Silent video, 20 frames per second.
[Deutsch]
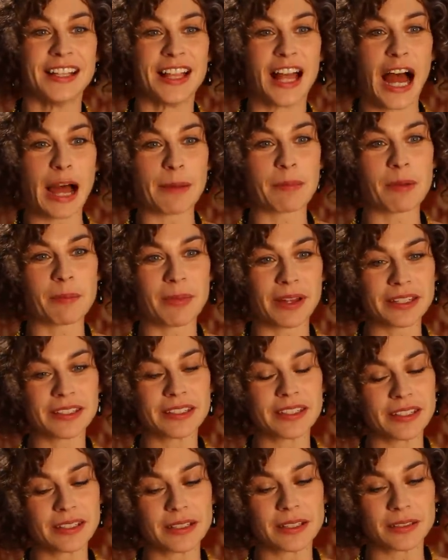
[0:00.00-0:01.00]
Aber man,
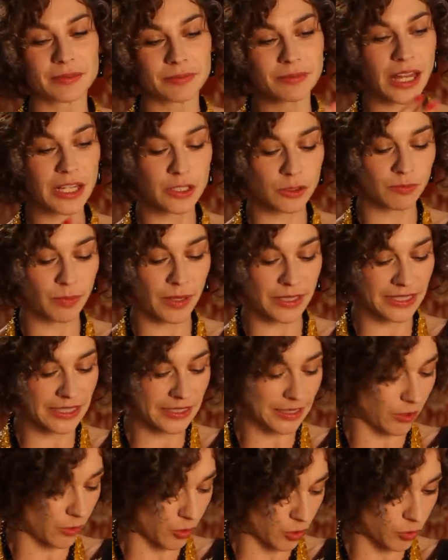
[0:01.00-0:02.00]
äh, also man sieht
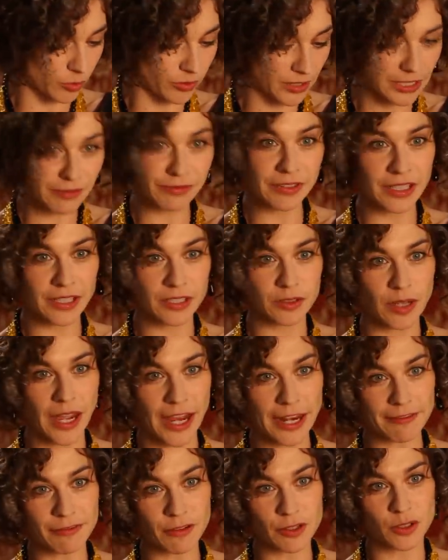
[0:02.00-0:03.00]
ja auch schon, dass wir so
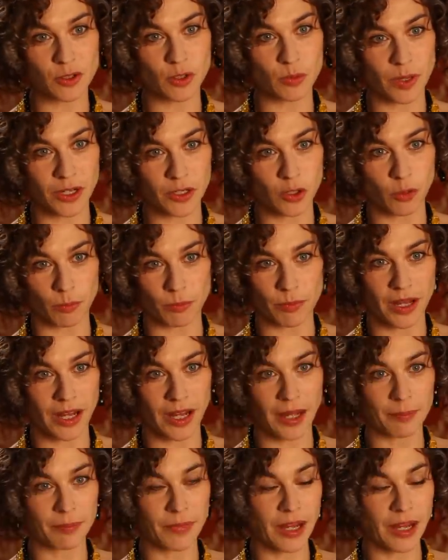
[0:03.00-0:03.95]
Einflüsse übernommen haben.